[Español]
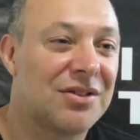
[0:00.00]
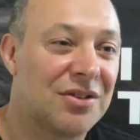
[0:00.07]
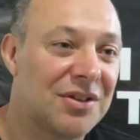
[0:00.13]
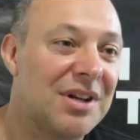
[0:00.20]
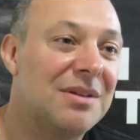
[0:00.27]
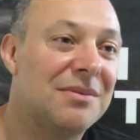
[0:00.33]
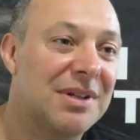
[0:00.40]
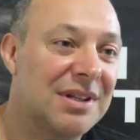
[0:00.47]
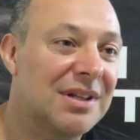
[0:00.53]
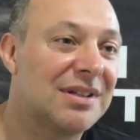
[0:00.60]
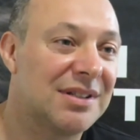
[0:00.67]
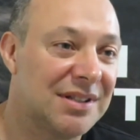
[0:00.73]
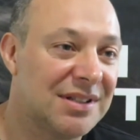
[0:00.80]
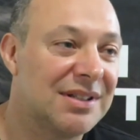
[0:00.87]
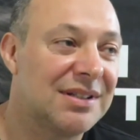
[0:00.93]
Totalmente,
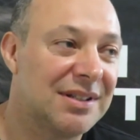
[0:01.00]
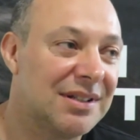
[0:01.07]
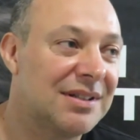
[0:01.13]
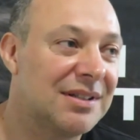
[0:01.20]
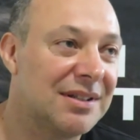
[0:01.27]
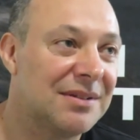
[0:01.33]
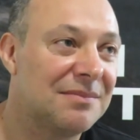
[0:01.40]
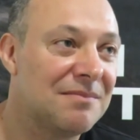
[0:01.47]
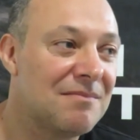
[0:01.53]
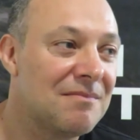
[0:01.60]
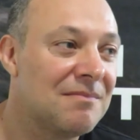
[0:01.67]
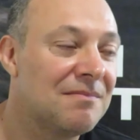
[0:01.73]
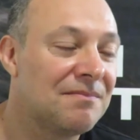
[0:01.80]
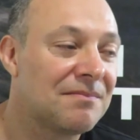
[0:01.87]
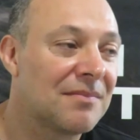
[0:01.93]
sí, sí, sí, sí.
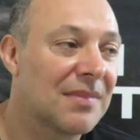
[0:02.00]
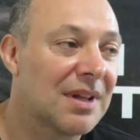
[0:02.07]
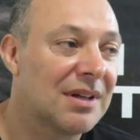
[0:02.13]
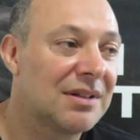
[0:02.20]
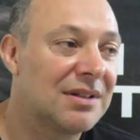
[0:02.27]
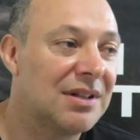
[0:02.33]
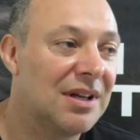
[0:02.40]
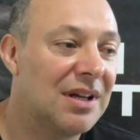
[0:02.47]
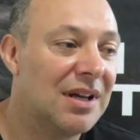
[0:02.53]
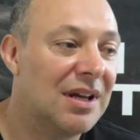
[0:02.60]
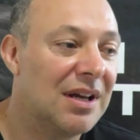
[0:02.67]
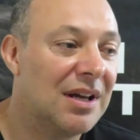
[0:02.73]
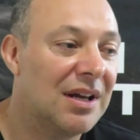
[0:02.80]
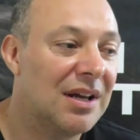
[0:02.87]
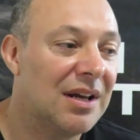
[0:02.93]
Sí,
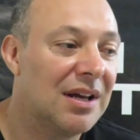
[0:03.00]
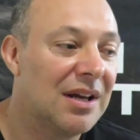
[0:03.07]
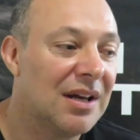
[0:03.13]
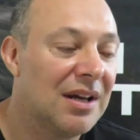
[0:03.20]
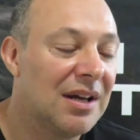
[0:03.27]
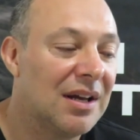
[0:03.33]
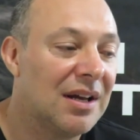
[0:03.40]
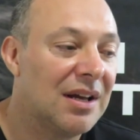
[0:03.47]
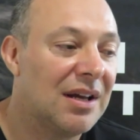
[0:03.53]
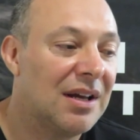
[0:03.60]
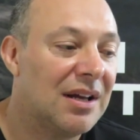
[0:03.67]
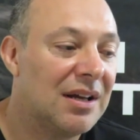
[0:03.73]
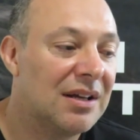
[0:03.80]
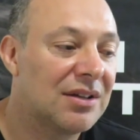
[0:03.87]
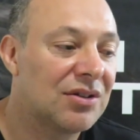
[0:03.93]
eh,
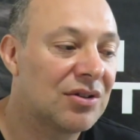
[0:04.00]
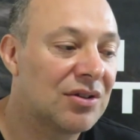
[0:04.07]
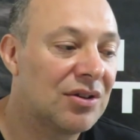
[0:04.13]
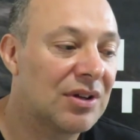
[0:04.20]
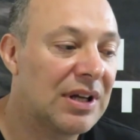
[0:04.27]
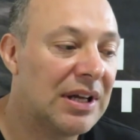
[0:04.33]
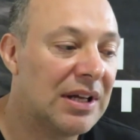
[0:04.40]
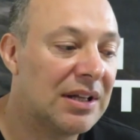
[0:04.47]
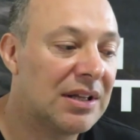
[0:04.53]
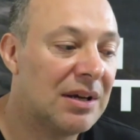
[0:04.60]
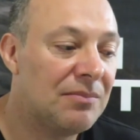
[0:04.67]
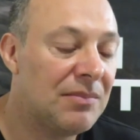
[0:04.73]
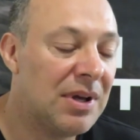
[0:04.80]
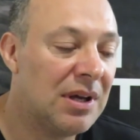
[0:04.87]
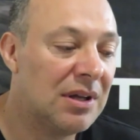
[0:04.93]
eh, yo creo que
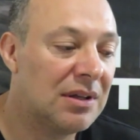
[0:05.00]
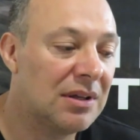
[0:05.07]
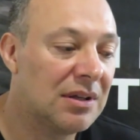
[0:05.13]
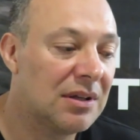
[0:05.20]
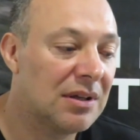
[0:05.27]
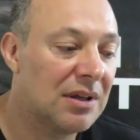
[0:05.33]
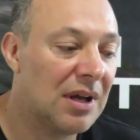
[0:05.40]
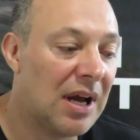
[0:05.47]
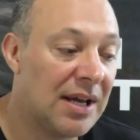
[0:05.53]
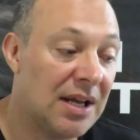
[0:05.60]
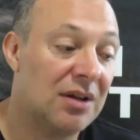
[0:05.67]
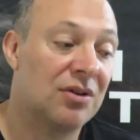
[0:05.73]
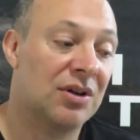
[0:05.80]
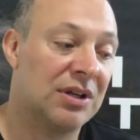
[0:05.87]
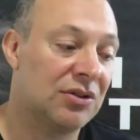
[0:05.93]
también hay
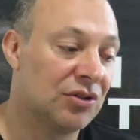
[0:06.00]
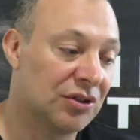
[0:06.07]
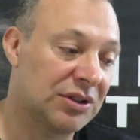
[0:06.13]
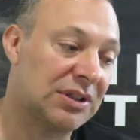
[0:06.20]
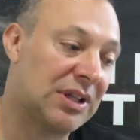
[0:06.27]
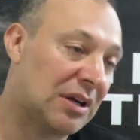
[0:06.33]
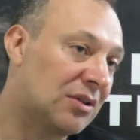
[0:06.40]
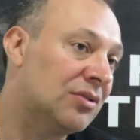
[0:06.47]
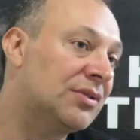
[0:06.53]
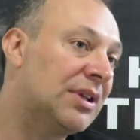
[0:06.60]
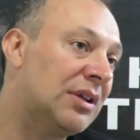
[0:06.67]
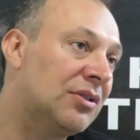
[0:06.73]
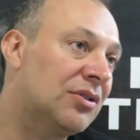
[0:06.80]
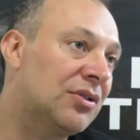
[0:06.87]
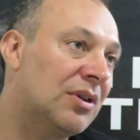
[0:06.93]
algo que no se está
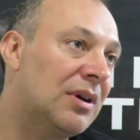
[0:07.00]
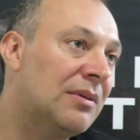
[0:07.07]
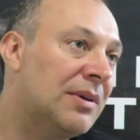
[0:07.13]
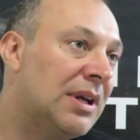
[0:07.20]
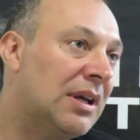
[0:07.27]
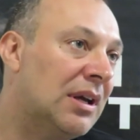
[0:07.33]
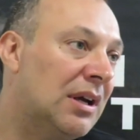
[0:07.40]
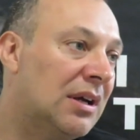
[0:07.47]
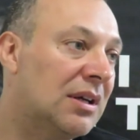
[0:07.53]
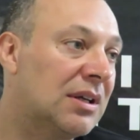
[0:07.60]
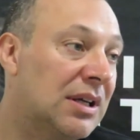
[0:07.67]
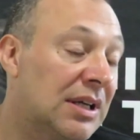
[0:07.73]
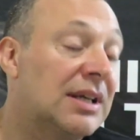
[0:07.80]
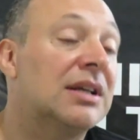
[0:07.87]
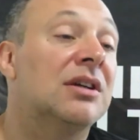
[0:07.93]
contando todavía
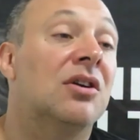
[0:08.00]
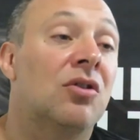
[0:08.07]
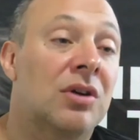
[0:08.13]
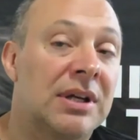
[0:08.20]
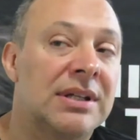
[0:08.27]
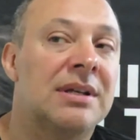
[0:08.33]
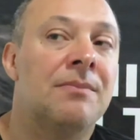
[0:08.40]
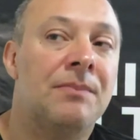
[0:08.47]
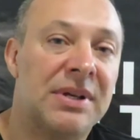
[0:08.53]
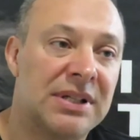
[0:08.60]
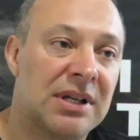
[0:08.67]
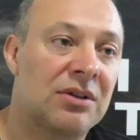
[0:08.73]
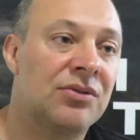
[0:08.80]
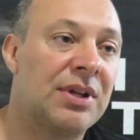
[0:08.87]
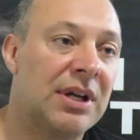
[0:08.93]
o que se
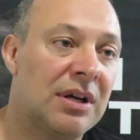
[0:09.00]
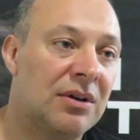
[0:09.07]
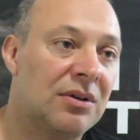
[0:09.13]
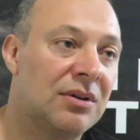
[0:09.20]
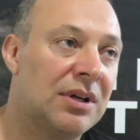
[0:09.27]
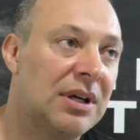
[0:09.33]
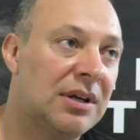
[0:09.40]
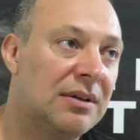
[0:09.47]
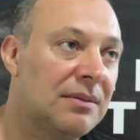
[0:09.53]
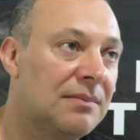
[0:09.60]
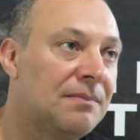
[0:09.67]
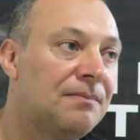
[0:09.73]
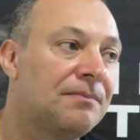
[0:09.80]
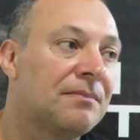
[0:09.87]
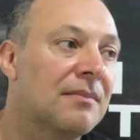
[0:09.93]
empieza a contar ahora,
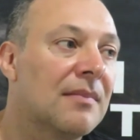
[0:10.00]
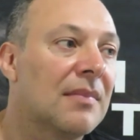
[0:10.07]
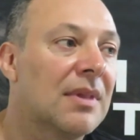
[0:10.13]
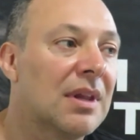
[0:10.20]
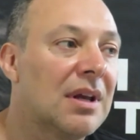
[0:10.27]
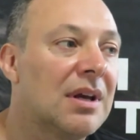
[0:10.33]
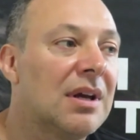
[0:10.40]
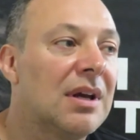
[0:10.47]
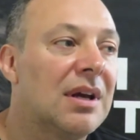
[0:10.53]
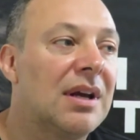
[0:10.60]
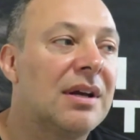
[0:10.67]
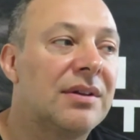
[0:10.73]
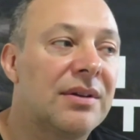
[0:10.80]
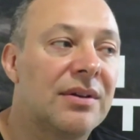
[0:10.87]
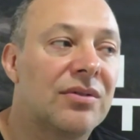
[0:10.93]

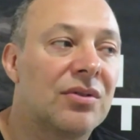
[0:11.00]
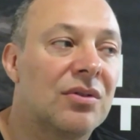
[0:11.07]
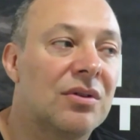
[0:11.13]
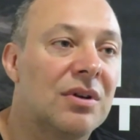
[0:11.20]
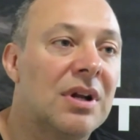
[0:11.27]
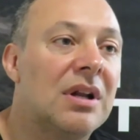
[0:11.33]
es eso,